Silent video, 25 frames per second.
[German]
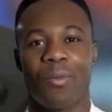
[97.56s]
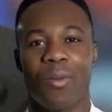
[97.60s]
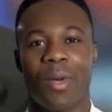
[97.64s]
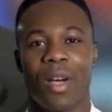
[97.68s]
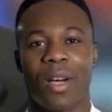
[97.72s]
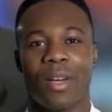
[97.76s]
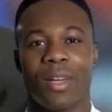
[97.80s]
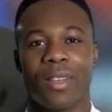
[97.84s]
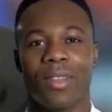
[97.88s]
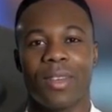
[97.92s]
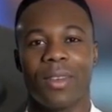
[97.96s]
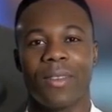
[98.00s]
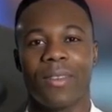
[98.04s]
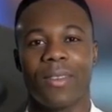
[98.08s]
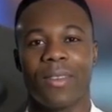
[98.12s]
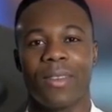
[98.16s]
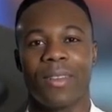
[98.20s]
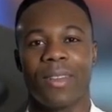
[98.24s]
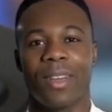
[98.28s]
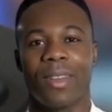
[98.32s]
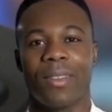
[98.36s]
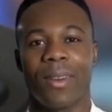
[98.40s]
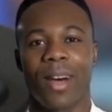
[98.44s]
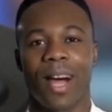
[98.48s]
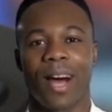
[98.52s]
führend.
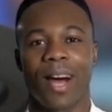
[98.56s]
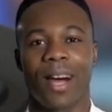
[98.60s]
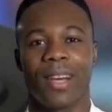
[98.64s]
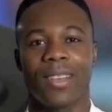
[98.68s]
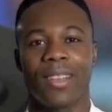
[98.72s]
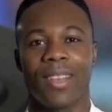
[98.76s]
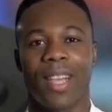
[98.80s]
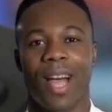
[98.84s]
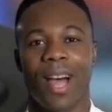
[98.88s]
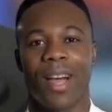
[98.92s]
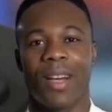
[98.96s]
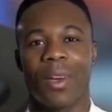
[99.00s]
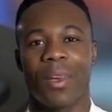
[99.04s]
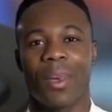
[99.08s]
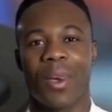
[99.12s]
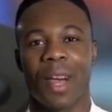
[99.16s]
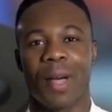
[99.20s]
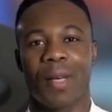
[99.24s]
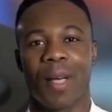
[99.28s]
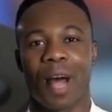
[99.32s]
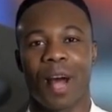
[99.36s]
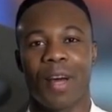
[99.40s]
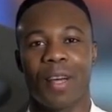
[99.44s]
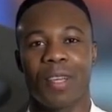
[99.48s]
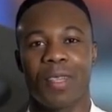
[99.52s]
Mehr als
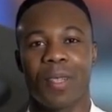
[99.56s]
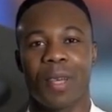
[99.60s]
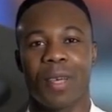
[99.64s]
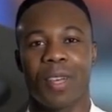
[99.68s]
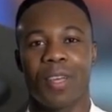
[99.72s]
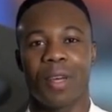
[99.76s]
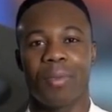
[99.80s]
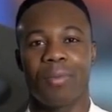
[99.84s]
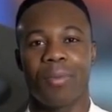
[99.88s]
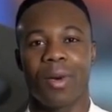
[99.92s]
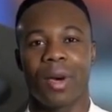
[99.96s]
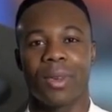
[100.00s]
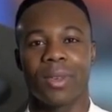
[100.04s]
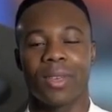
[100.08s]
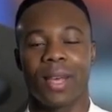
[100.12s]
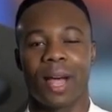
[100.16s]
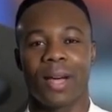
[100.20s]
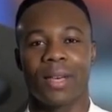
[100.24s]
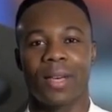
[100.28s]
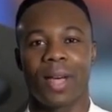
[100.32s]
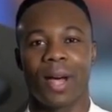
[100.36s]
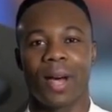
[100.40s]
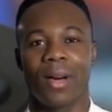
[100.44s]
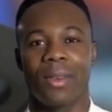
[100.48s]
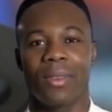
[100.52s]
180
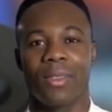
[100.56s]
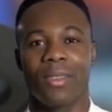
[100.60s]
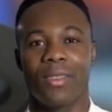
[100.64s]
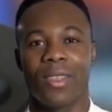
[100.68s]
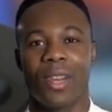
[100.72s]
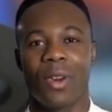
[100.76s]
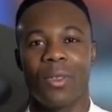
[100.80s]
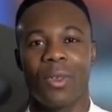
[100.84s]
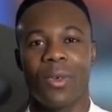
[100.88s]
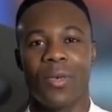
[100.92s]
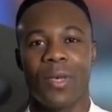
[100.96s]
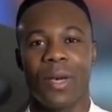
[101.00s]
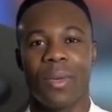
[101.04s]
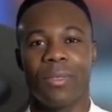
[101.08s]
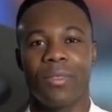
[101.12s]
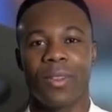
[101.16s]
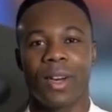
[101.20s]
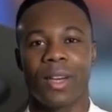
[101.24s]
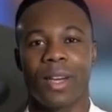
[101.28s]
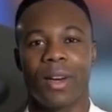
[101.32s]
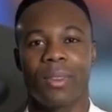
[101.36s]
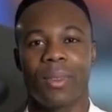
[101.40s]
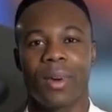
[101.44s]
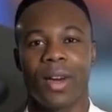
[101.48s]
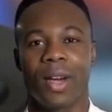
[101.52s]
TV-Sender, darunter
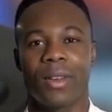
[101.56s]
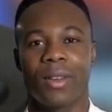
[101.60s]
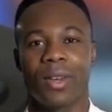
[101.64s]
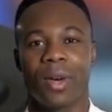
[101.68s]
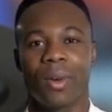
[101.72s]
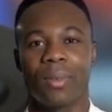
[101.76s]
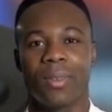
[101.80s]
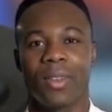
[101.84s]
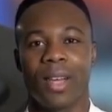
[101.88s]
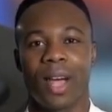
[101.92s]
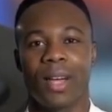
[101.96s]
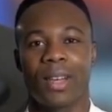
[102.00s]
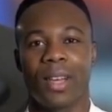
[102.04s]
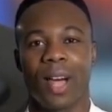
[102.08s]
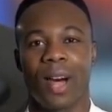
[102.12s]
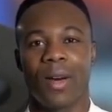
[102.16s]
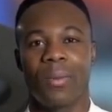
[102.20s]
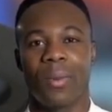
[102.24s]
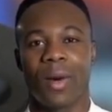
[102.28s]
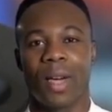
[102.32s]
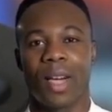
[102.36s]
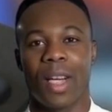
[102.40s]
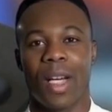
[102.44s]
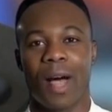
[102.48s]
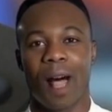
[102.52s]
viele
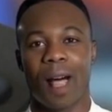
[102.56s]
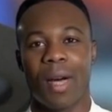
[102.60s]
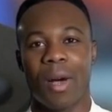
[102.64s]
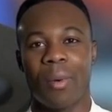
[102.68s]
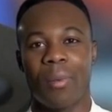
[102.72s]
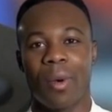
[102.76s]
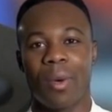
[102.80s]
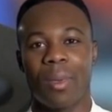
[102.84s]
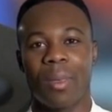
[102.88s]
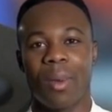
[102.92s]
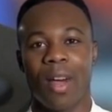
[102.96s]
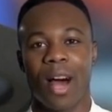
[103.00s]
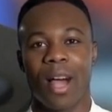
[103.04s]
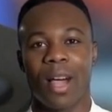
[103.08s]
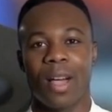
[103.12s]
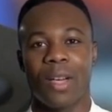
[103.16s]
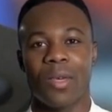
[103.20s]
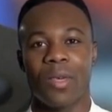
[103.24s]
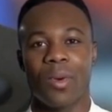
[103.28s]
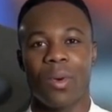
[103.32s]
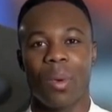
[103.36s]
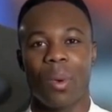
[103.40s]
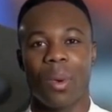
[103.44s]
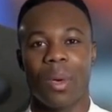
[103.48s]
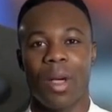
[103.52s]
Premium-Sender wie Animal
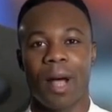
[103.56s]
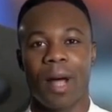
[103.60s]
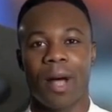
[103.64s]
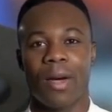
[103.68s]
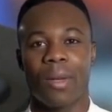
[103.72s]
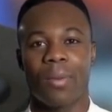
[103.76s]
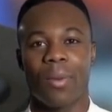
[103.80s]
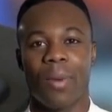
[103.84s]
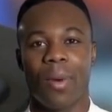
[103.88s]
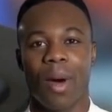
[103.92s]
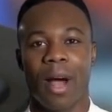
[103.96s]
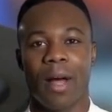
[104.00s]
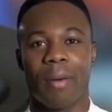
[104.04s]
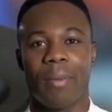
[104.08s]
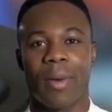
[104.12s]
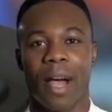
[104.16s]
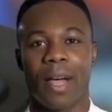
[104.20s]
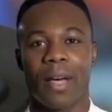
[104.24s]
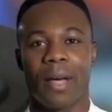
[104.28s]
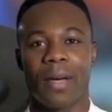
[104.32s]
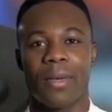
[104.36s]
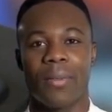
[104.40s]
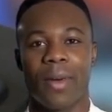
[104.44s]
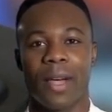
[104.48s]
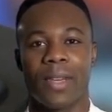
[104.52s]
Planet oder Crime
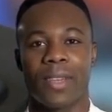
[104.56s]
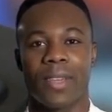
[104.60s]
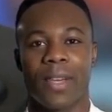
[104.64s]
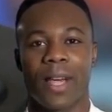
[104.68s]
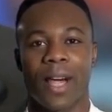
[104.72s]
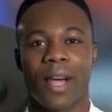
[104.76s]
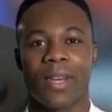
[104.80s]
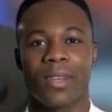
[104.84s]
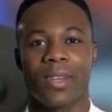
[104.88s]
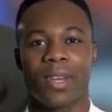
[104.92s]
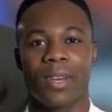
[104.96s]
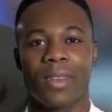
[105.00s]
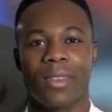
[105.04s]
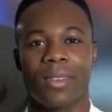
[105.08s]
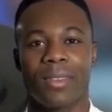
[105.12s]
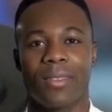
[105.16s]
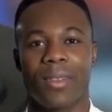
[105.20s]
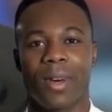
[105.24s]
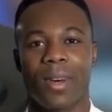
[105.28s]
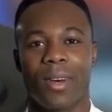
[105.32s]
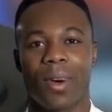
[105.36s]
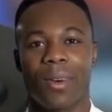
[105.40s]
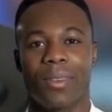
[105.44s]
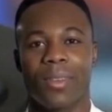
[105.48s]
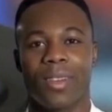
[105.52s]
and Investigation,
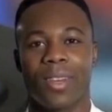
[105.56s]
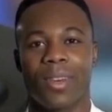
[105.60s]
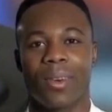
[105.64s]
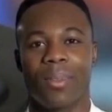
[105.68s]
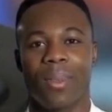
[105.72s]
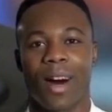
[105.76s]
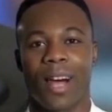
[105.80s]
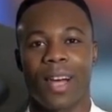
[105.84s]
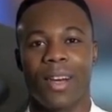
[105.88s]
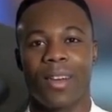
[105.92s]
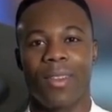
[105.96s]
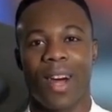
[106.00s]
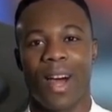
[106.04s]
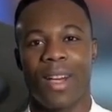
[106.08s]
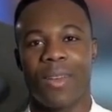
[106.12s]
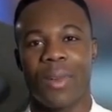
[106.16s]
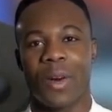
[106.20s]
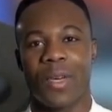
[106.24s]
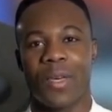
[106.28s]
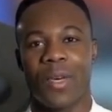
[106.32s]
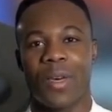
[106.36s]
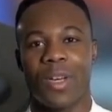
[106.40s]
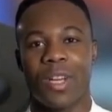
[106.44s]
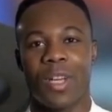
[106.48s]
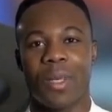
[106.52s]
bekommst du bei dem
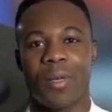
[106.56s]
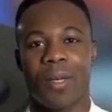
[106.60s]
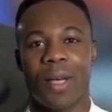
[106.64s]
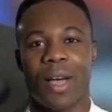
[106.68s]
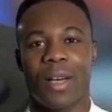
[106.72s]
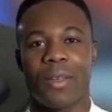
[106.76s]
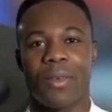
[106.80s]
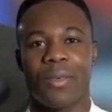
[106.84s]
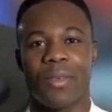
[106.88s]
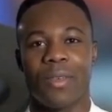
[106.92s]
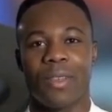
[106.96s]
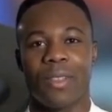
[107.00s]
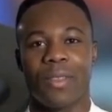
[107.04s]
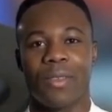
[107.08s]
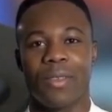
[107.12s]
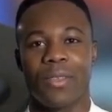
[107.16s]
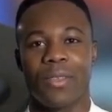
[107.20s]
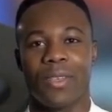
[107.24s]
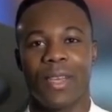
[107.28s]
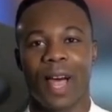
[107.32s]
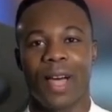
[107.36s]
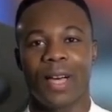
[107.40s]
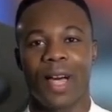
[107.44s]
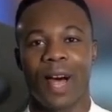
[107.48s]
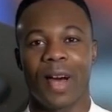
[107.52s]
Anbieter zu sehen.
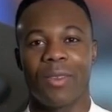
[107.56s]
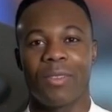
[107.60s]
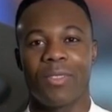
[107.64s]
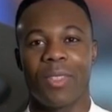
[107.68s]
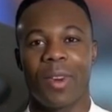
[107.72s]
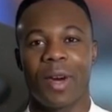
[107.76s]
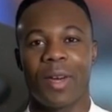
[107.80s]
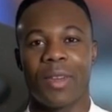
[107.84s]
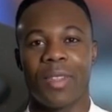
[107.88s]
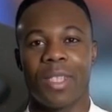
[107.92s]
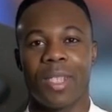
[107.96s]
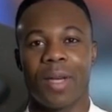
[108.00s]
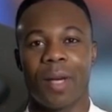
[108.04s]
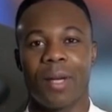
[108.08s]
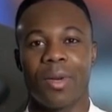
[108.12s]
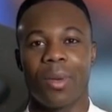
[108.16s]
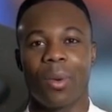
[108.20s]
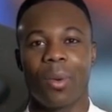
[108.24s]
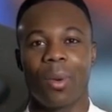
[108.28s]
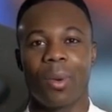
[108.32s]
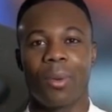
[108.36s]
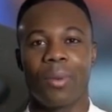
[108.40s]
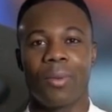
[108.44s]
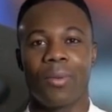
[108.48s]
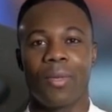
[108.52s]
Danach folgt
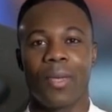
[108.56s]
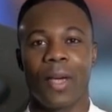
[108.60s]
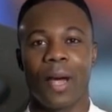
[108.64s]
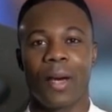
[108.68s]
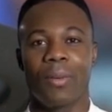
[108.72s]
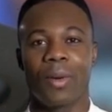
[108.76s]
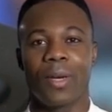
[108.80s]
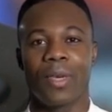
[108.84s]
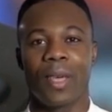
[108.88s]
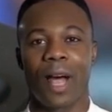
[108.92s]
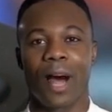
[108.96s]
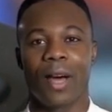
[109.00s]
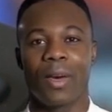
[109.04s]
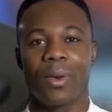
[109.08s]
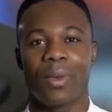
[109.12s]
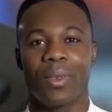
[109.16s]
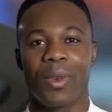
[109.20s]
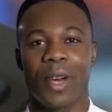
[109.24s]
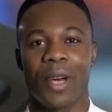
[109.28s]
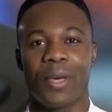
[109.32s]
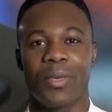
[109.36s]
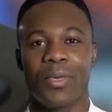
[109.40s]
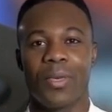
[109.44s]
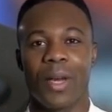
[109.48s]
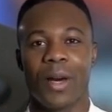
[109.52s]
Satu, der mit
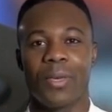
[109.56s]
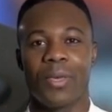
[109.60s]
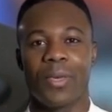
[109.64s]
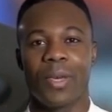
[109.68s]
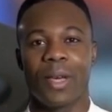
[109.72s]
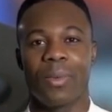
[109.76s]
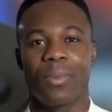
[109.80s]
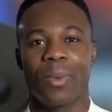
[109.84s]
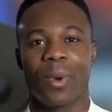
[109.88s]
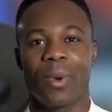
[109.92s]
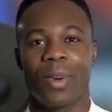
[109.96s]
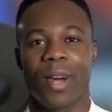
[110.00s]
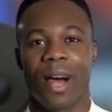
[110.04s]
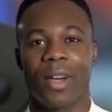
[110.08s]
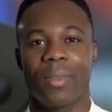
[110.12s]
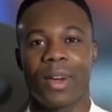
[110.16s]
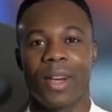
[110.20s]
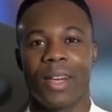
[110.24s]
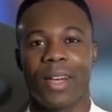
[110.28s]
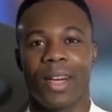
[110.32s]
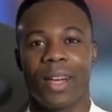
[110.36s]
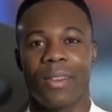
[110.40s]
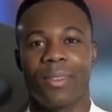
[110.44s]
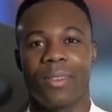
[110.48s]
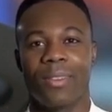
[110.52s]
140
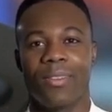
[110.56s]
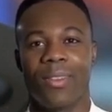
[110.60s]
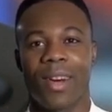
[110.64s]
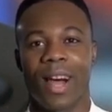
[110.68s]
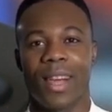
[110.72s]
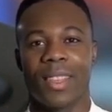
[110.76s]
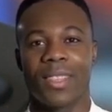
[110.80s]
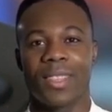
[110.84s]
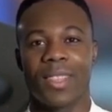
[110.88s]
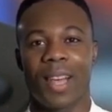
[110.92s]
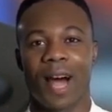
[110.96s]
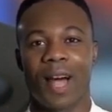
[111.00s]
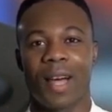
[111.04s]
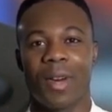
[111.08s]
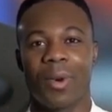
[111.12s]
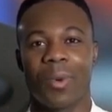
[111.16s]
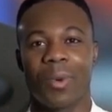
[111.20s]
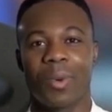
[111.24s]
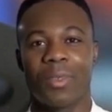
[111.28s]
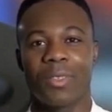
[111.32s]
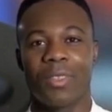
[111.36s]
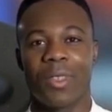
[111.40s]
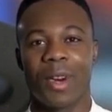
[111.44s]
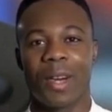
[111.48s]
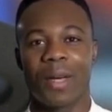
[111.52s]
Programmen ebenfalls ein
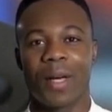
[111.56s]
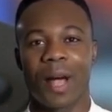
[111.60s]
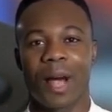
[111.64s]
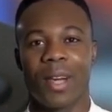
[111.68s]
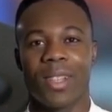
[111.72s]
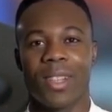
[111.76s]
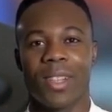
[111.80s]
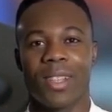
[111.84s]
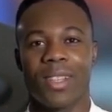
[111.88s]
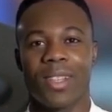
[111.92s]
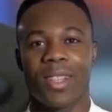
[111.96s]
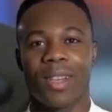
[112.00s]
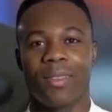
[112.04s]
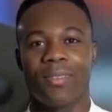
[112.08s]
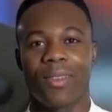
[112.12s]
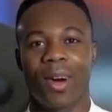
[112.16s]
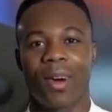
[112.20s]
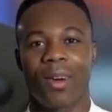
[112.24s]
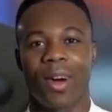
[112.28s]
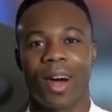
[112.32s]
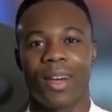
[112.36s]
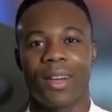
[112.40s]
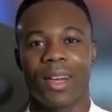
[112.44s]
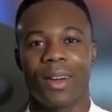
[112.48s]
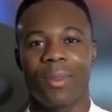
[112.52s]
umfangreiches
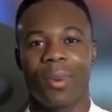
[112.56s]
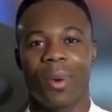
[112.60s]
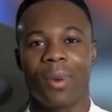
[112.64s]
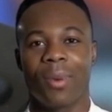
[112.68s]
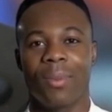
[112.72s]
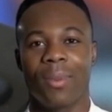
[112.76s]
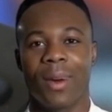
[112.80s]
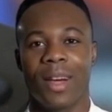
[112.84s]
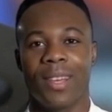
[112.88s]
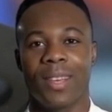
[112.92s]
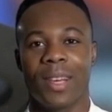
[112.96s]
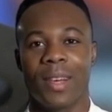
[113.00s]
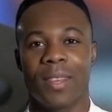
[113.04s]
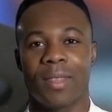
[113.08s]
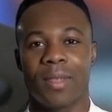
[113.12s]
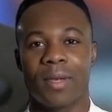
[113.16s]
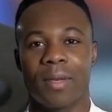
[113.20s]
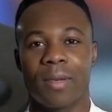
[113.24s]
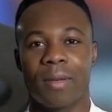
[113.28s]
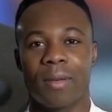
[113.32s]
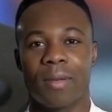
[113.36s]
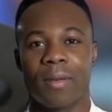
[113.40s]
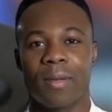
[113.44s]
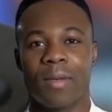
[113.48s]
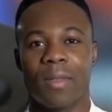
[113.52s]
TV-Angebot bietet.